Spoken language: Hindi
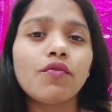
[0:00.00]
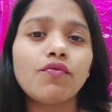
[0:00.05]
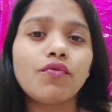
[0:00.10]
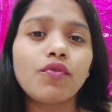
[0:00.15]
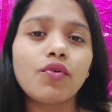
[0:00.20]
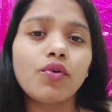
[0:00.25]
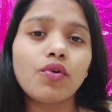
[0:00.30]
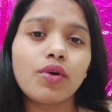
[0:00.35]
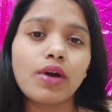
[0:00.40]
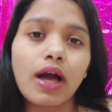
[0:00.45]

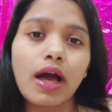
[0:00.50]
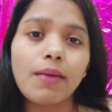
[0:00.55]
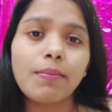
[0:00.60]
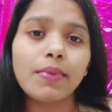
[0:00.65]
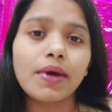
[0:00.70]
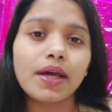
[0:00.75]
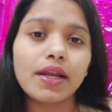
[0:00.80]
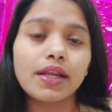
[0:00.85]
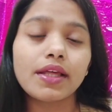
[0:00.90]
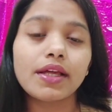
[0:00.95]
वो काम
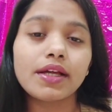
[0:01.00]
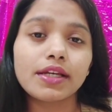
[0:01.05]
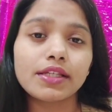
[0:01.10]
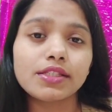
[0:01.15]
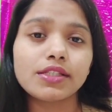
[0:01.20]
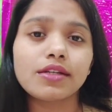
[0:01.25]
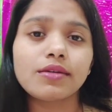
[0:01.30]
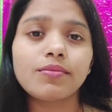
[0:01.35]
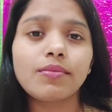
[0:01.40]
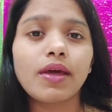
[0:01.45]
कर रही है
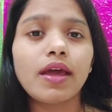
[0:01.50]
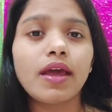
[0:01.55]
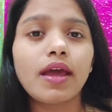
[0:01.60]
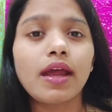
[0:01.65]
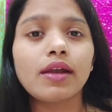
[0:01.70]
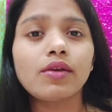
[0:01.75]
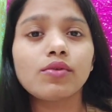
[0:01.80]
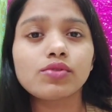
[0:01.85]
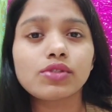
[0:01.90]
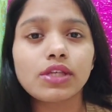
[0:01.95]
किचन में
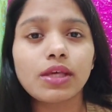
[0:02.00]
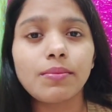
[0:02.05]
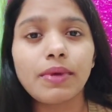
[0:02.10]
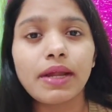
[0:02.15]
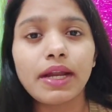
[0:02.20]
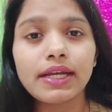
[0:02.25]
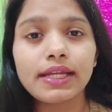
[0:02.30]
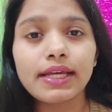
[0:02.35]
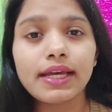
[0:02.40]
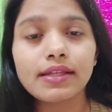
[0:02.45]
एंड उसकी
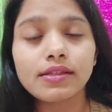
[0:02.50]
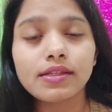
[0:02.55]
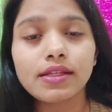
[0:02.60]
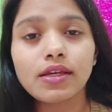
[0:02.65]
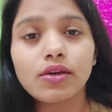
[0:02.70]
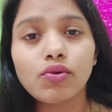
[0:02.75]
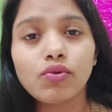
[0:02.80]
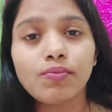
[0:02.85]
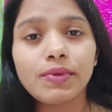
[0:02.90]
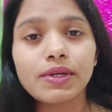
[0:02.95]
बेटी आती
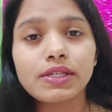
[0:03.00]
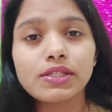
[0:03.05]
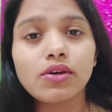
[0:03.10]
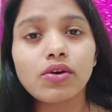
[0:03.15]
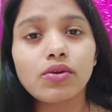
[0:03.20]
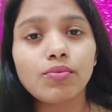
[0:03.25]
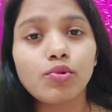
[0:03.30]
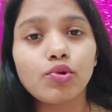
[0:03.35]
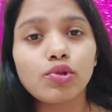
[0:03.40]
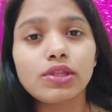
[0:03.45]
है ऊपर से
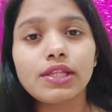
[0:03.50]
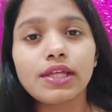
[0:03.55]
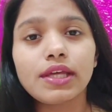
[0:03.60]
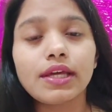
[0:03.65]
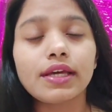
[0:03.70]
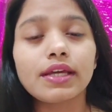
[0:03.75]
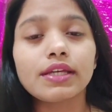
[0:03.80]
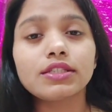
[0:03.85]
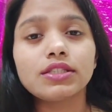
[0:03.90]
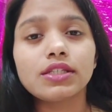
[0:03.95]
और बोलती है
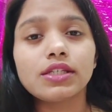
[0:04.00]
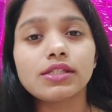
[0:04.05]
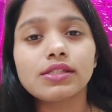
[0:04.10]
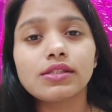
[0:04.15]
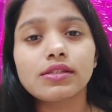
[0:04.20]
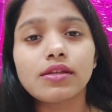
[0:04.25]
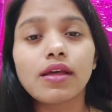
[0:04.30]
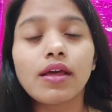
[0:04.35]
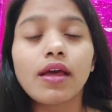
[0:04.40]
कि शी इज़